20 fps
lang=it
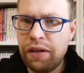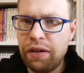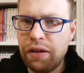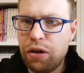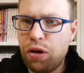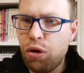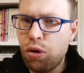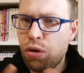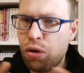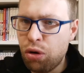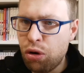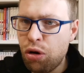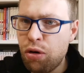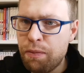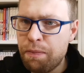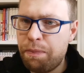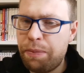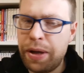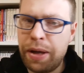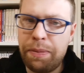eh,
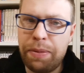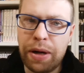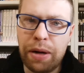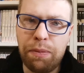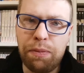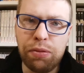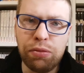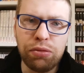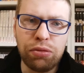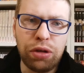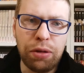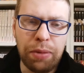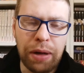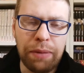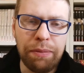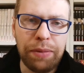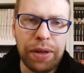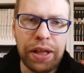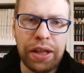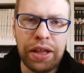corrompe per appunto i
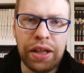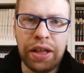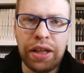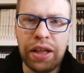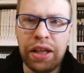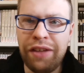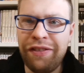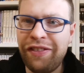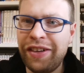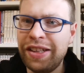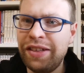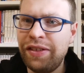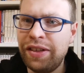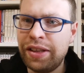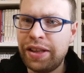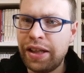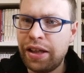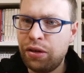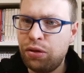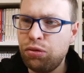bambini, li fa
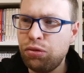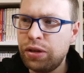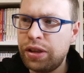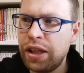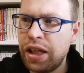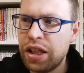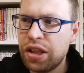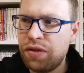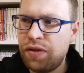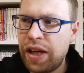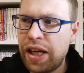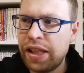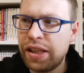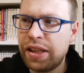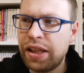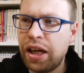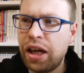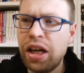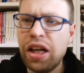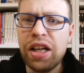diventare adulti alla
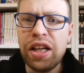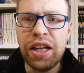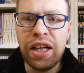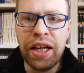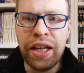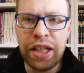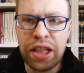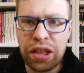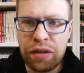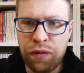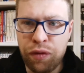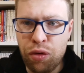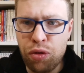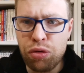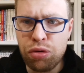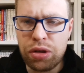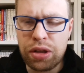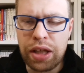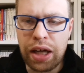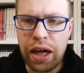svelta, li
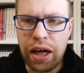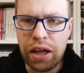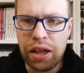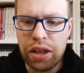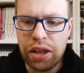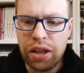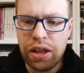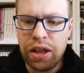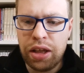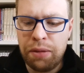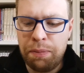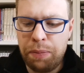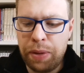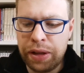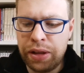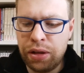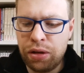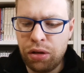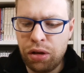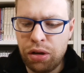sfrutta in
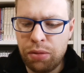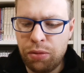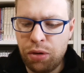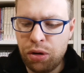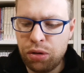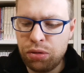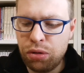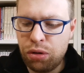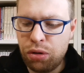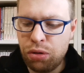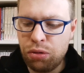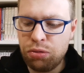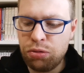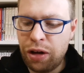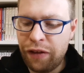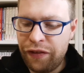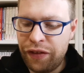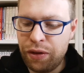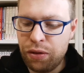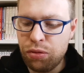particolar modo con
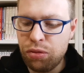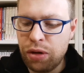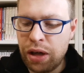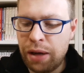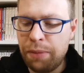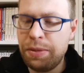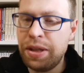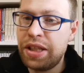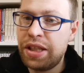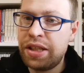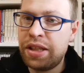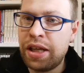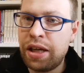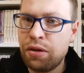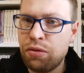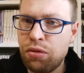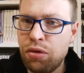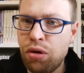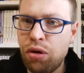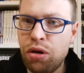una figura
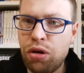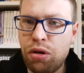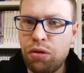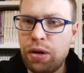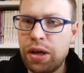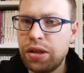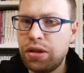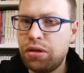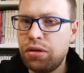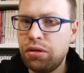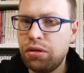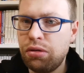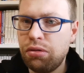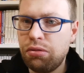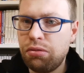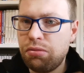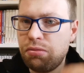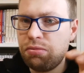Mister Hugo, questo